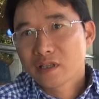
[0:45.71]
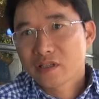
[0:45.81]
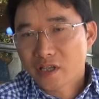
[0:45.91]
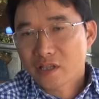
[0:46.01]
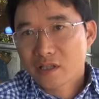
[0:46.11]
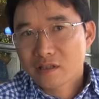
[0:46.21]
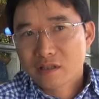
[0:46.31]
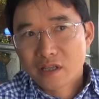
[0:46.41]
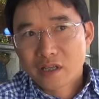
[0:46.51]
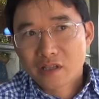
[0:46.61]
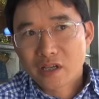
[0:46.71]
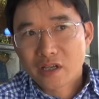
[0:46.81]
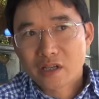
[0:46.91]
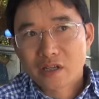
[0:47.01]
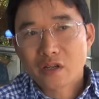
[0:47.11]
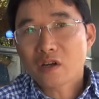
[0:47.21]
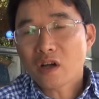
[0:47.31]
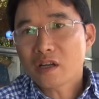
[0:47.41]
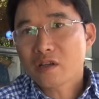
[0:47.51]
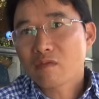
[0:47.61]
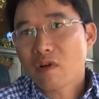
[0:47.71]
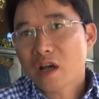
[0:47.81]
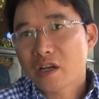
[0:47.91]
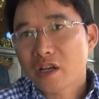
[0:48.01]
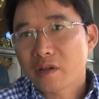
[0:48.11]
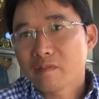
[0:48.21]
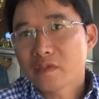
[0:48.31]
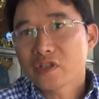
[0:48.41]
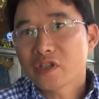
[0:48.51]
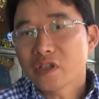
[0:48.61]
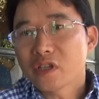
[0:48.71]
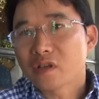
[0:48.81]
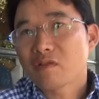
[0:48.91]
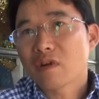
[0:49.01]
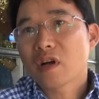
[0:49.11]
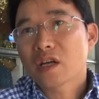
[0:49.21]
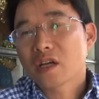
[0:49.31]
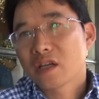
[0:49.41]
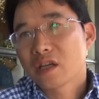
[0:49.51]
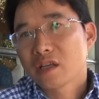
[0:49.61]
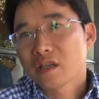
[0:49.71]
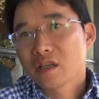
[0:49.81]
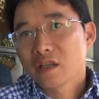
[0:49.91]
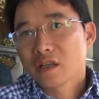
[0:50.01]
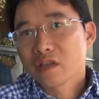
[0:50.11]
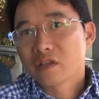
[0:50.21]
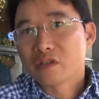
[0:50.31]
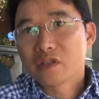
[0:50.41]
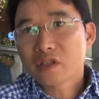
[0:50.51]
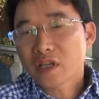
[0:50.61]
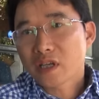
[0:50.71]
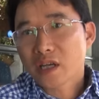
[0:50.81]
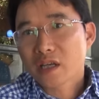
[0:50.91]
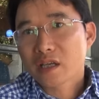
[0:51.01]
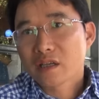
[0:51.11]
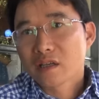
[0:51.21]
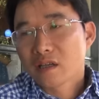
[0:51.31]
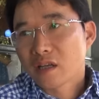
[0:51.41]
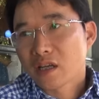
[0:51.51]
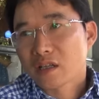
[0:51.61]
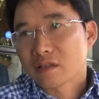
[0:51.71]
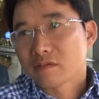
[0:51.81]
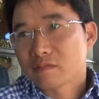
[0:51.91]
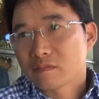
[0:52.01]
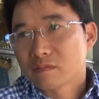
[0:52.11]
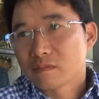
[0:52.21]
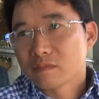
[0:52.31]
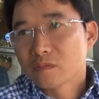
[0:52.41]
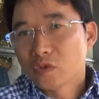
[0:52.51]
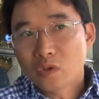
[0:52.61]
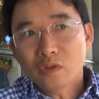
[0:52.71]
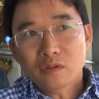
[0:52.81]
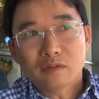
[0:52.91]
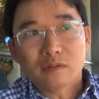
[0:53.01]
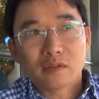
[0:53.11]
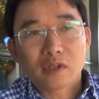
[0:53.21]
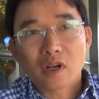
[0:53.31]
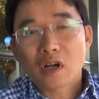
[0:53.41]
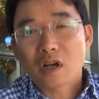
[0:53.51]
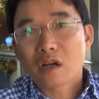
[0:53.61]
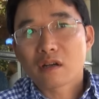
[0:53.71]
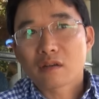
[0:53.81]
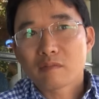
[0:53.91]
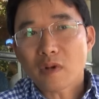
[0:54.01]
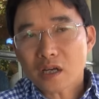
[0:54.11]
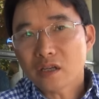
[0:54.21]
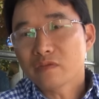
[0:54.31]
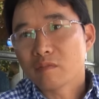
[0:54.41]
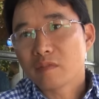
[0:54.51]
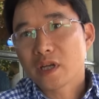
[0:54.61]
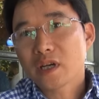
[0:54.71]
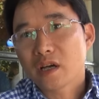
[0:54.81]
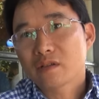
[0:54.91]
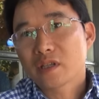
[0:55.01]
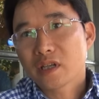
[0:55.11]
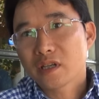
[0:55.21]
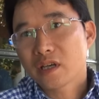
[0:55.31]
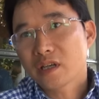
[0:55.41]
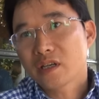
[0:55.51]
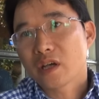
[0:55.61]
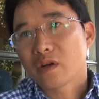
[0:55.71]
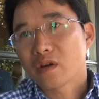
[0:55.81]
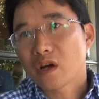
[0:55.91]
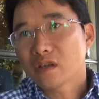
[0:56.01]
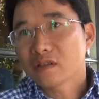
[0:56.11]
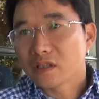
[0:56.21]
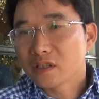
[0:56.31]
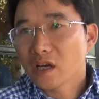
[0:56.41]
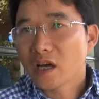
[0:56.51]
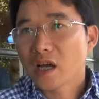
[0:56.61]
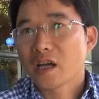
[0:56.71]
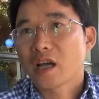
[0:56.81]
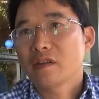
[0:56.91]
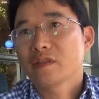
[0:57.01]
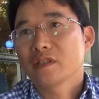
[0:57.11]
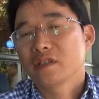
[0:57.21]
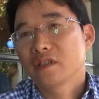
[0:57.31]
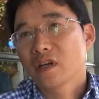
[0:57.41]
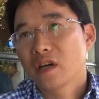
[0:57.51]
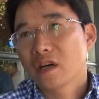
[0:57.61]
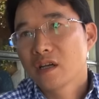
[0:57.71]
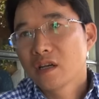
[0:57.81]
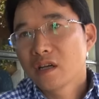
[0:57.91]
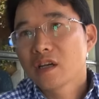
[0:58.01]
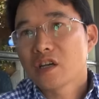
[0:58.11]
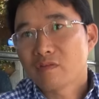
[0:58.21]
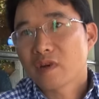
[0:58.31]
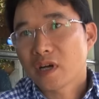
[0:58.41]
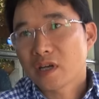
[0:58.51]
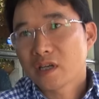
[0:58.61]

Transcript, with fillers: xây dựng thì nó nói lên quan điểm cái chiến lược của Hoa Kỳ từ trước đến nay là muốn bất cứ vùng biển nào trên thế giới đều có tự do hàng hải và tự do không phận